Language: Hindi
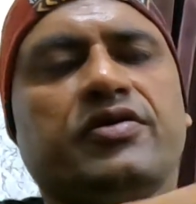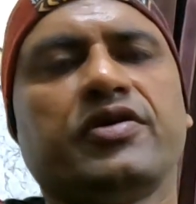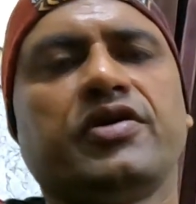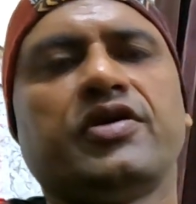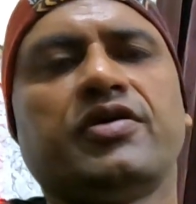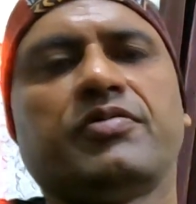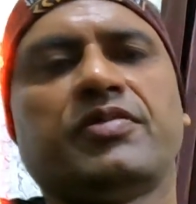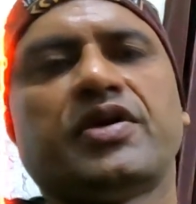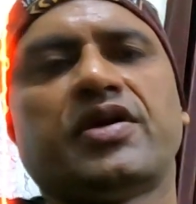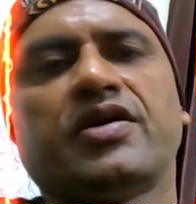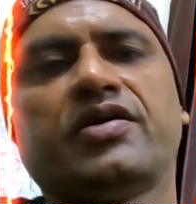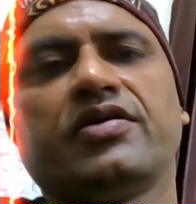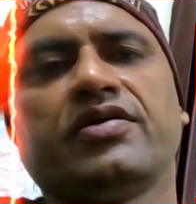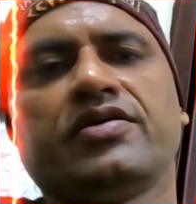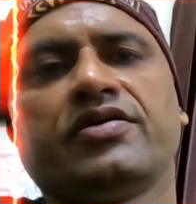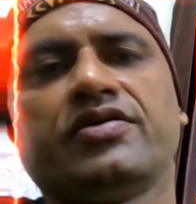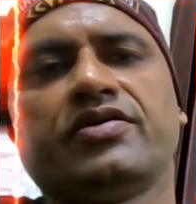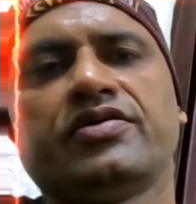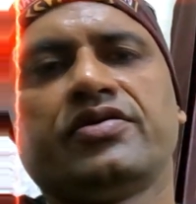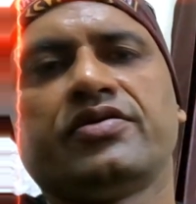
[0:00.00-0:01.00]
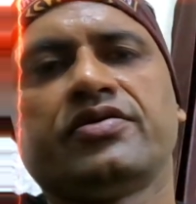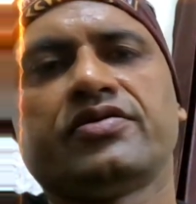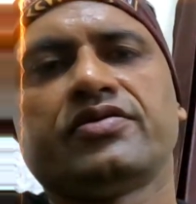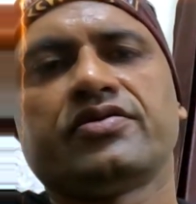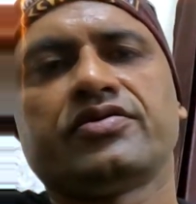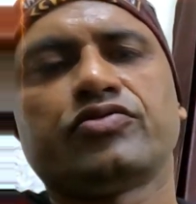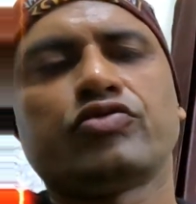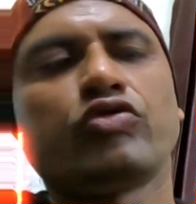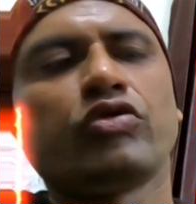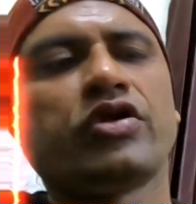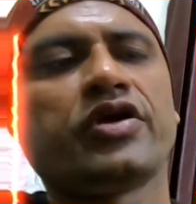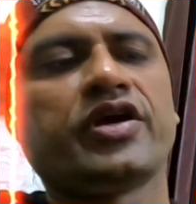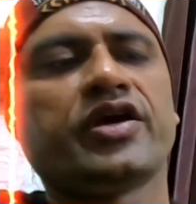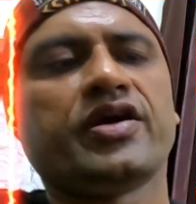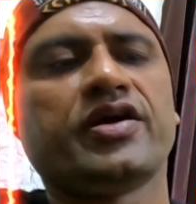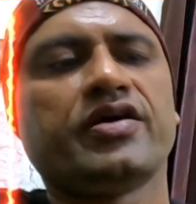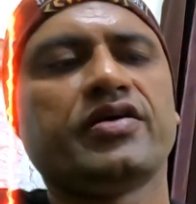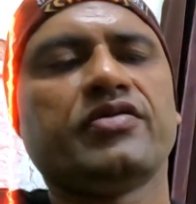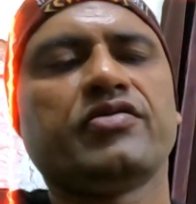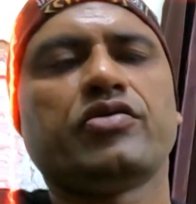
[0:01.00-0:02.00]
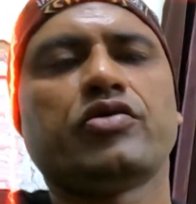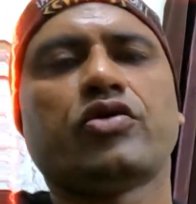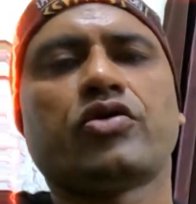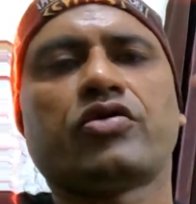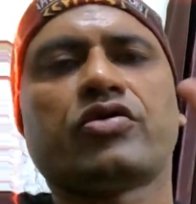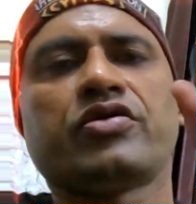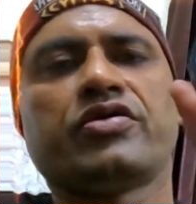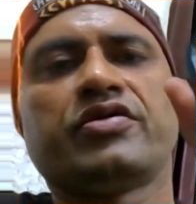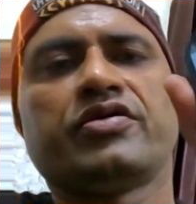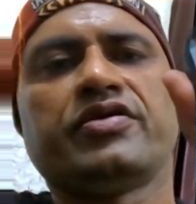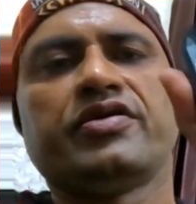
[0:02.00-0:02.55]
ये मेरा खुल गया है लॉक